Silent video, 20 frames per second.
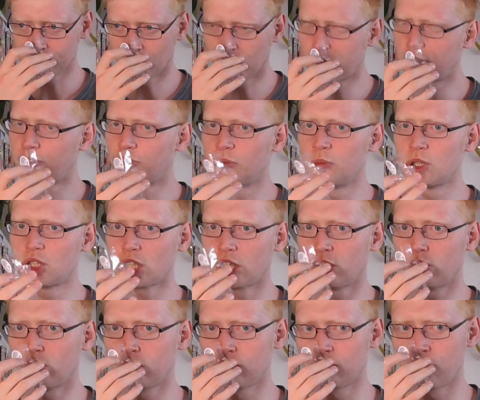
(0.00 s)
Hat für mich
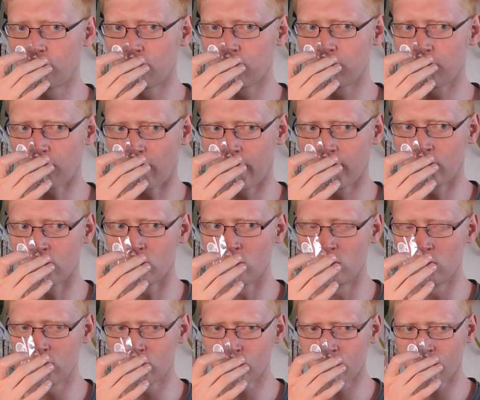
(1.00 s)
auch irgendwie so was
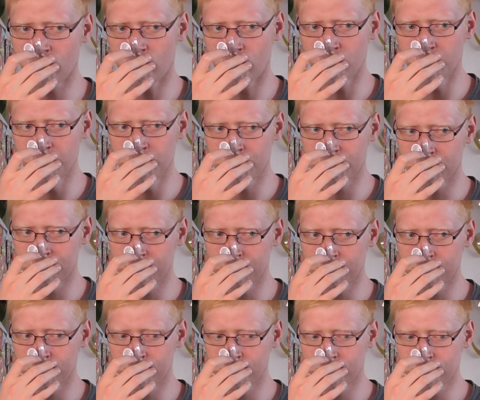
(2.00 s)
Alkoholisches auch mit.
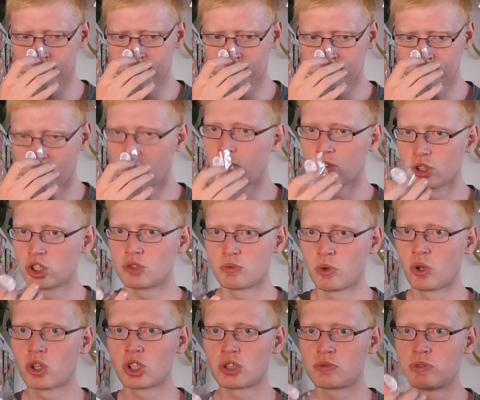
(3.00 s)
Also
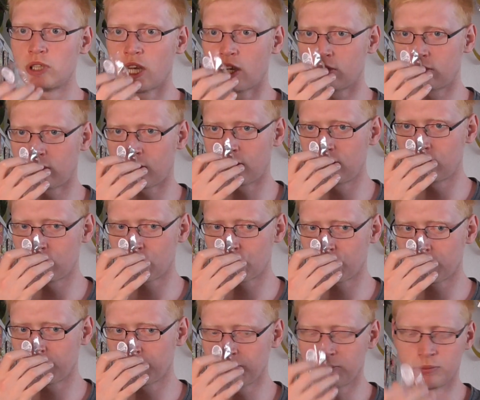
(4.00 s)
riecht wirklich wie
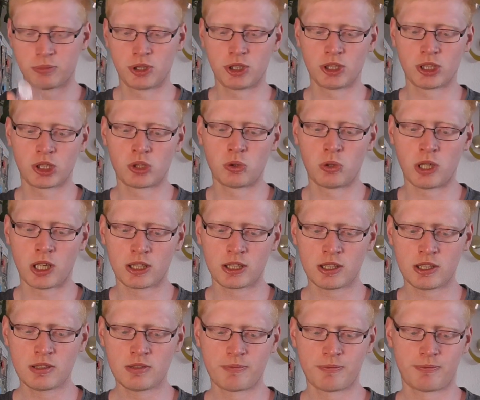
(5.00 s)
authentisch Pina
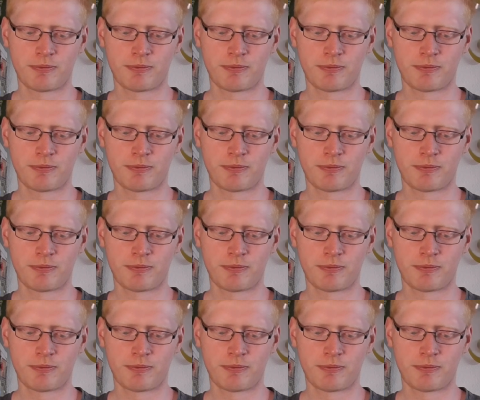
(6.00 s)
Colada.